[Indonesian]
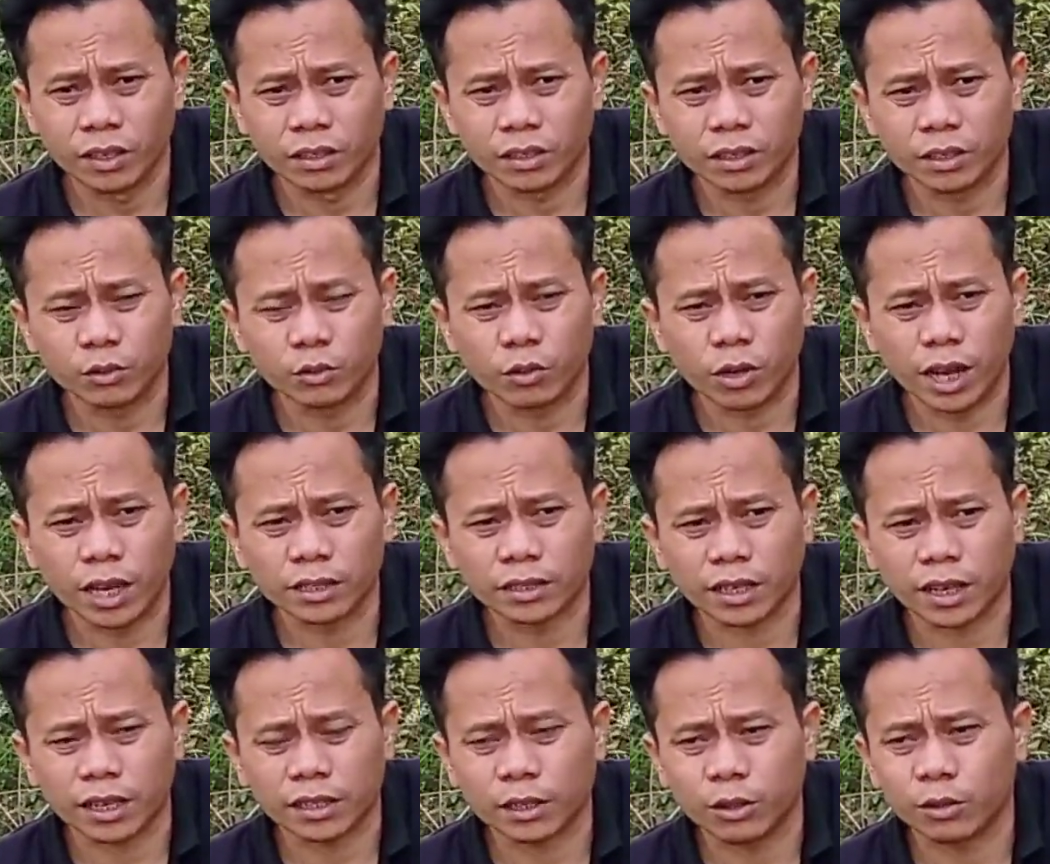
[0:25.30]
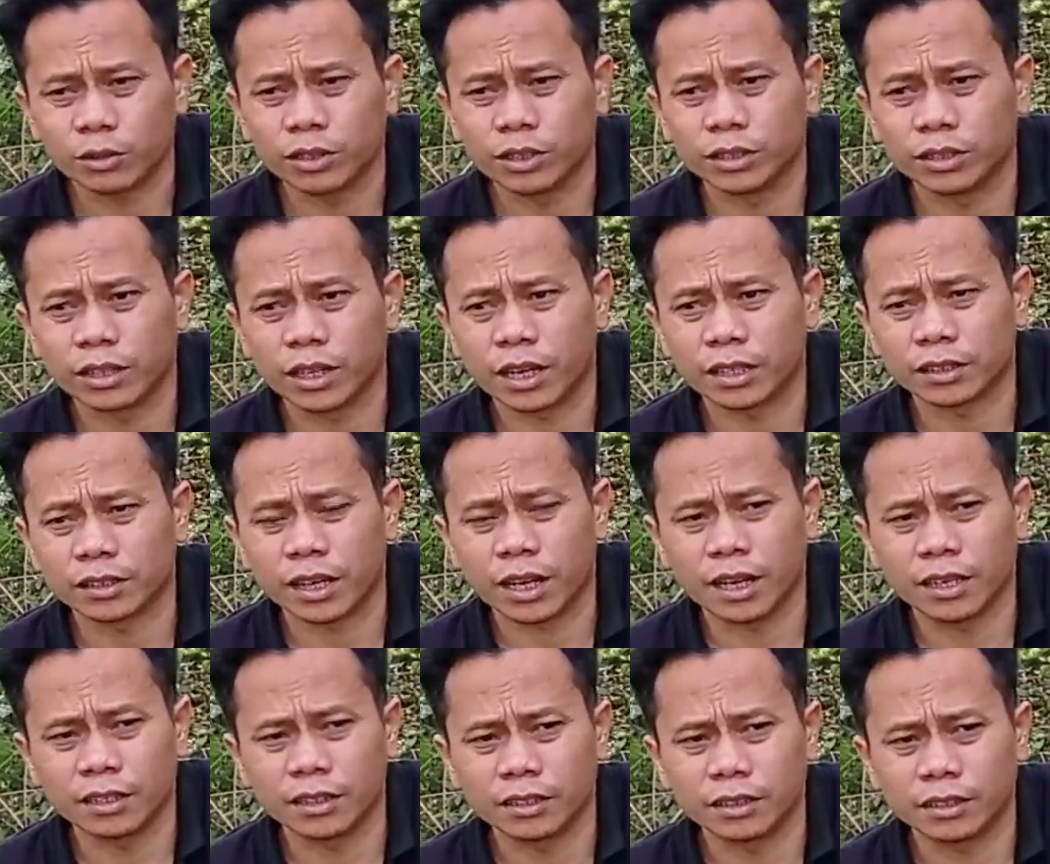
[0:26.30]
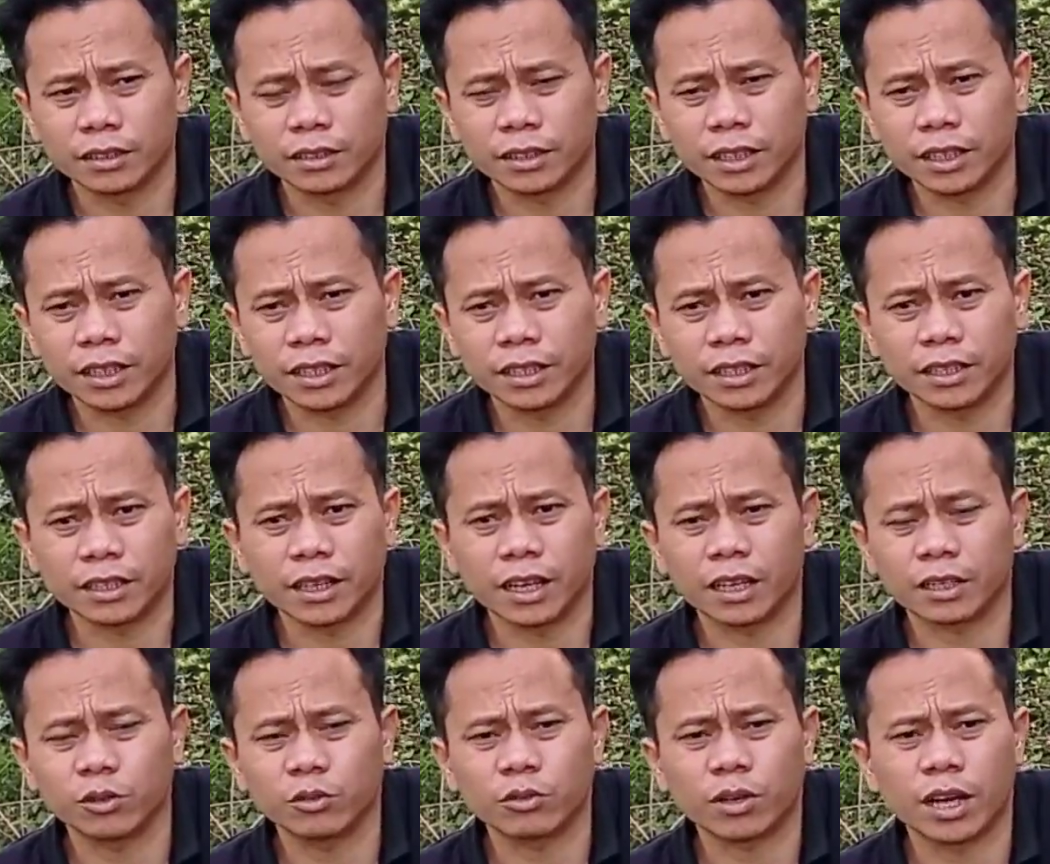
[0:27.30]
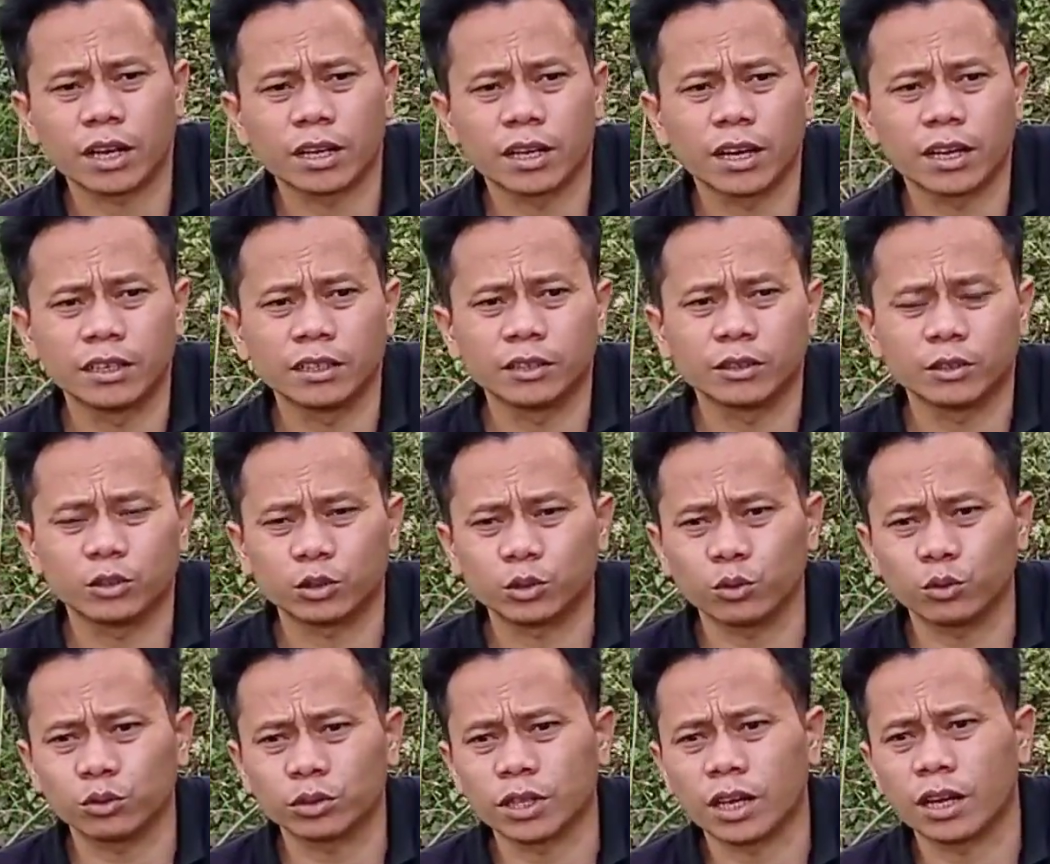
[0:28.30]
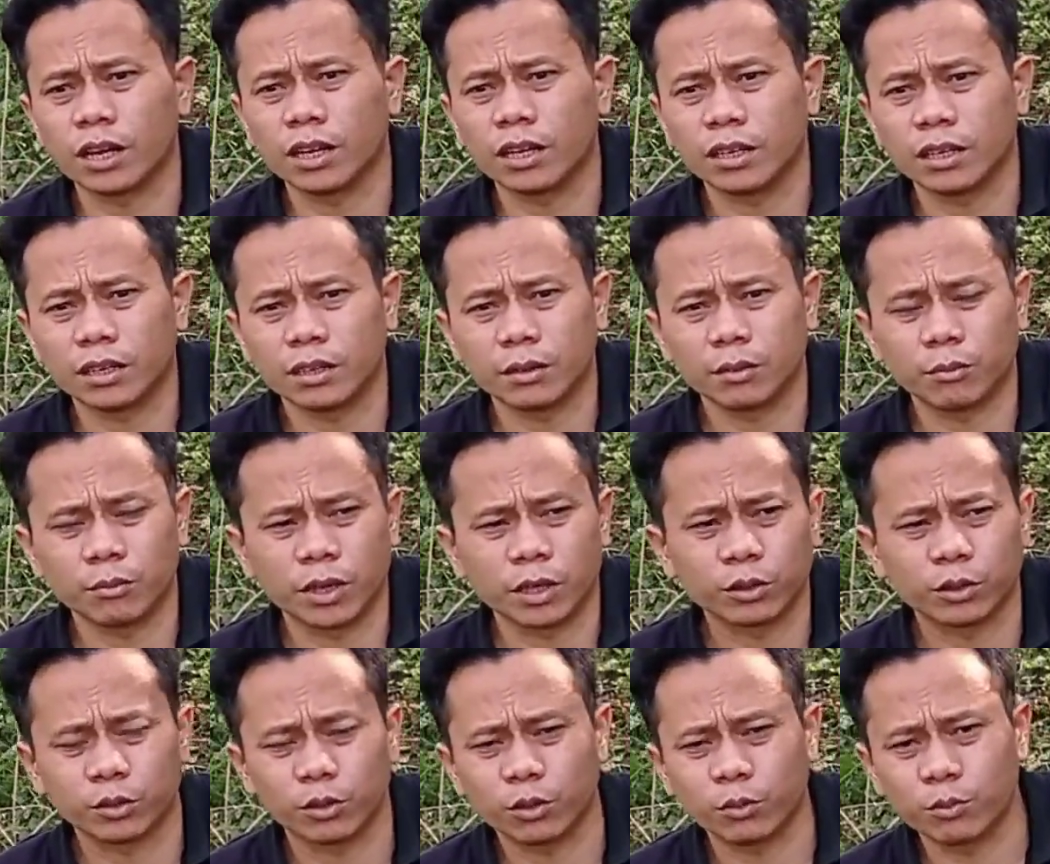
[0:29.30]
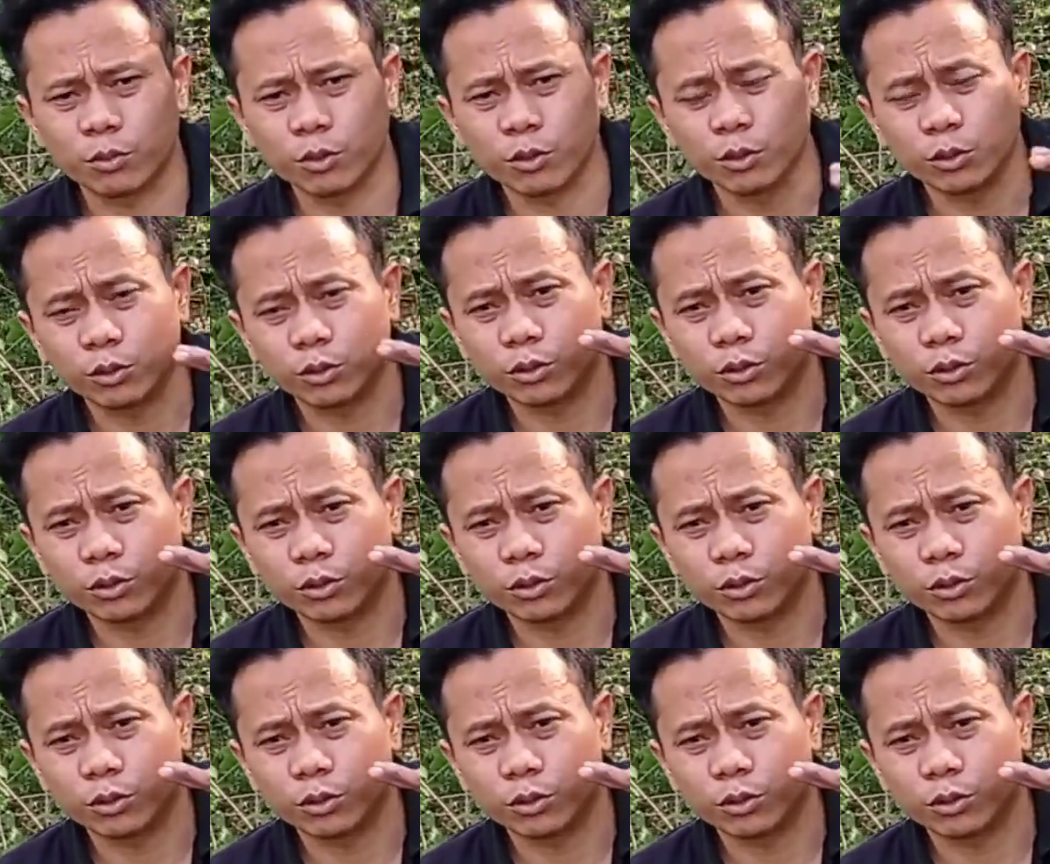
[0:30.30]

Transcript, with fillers: diulas atau dijelaskan ciri katuragan cucak maksud Om Bro